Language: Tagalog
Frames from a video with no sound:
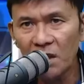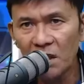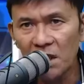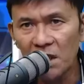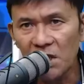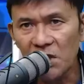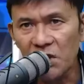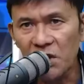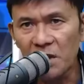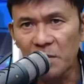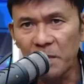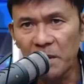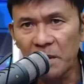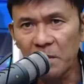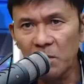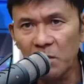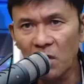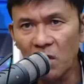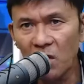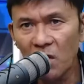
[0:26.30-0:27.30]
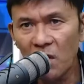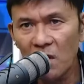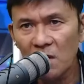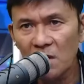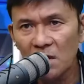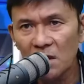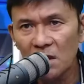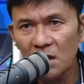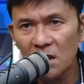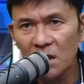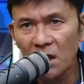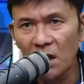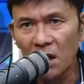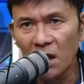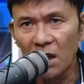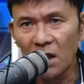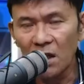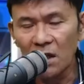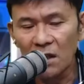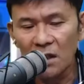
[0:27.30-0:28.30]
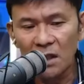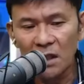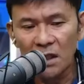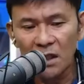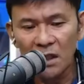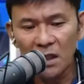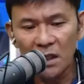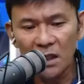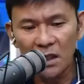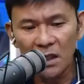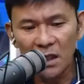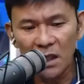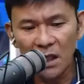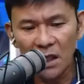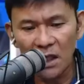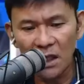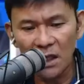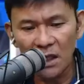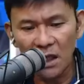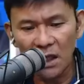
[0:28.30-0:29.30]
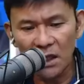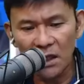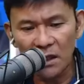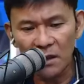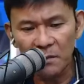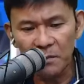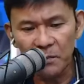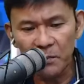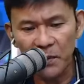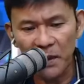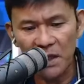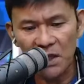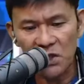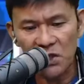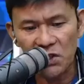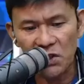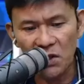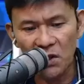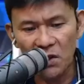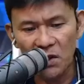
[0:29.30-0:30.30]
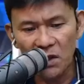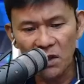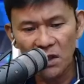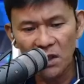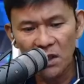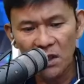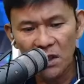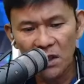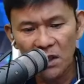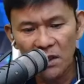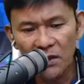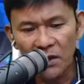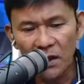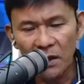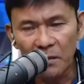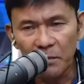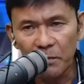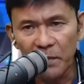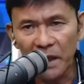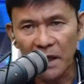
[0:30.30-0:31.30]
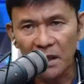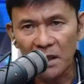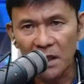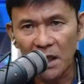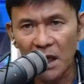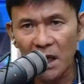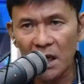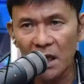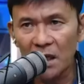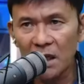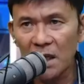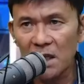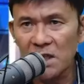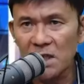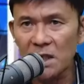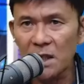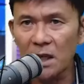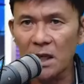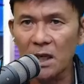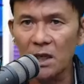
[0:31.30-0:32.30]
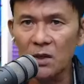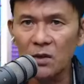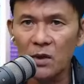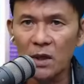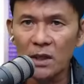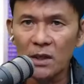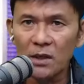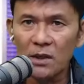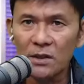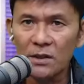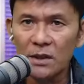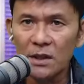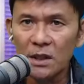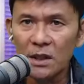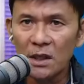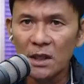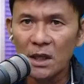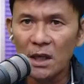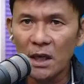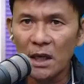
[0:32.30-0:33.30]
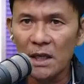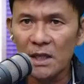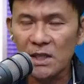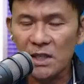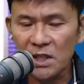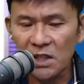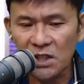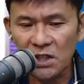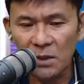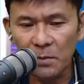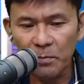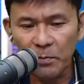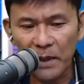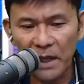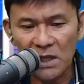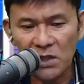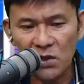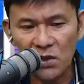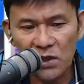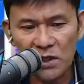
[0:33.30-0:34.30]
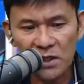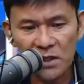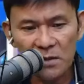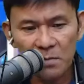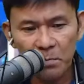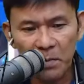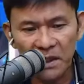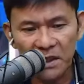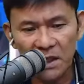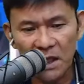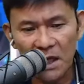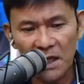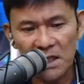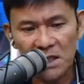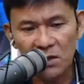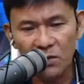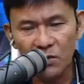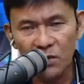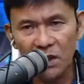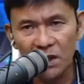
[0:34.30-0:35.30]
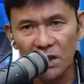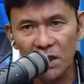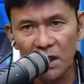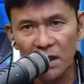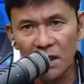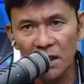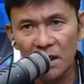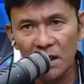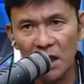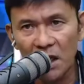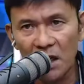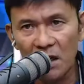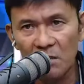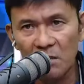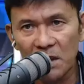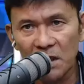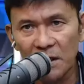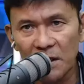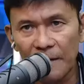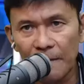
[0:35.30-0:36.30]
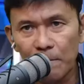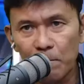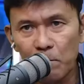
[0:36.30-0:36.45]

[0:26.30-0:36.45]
Isipin mo ang uh, halaga ng presyo ng perkaha ng sigarilyo ngayon ay 60 pesos pataas kung di tayo nagkakamali.